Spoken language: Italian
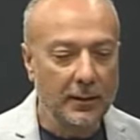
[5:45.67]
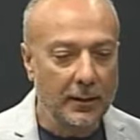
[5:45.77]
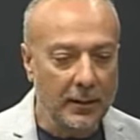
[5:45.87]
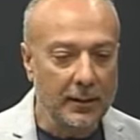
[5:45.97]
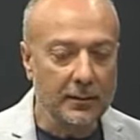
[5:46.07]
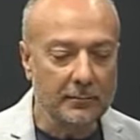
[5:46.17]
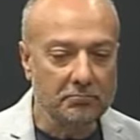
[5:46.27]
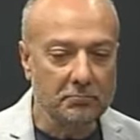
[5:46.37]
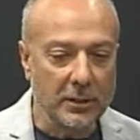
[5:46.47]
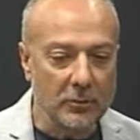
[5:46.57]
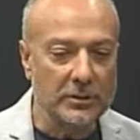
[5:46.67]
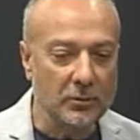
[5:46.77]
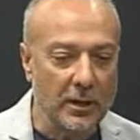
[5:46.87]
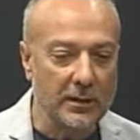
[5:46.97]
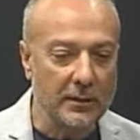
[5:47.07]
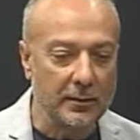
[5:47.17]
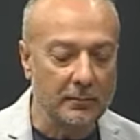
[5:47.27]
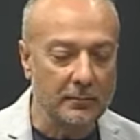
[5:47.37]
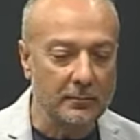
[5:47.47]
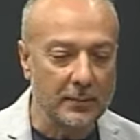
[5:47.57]
E eh, in questi due anni eh,
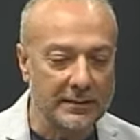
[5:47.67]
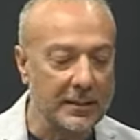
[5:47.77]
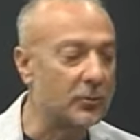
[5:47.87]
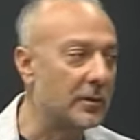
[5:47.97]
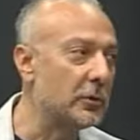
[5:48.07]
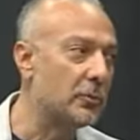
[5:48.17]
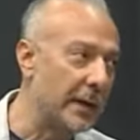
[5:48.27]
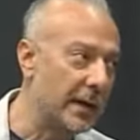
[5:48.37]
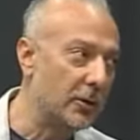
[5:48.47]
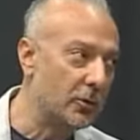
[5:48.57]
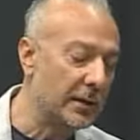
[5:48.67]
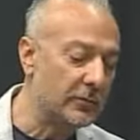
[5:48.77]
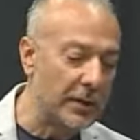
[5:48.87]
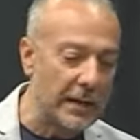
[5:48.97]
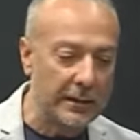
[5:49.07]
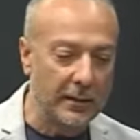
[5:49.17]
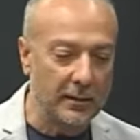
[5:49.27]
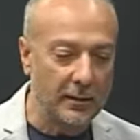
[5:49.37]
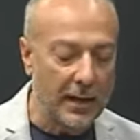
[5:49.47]
è stato davvero bello lavorare,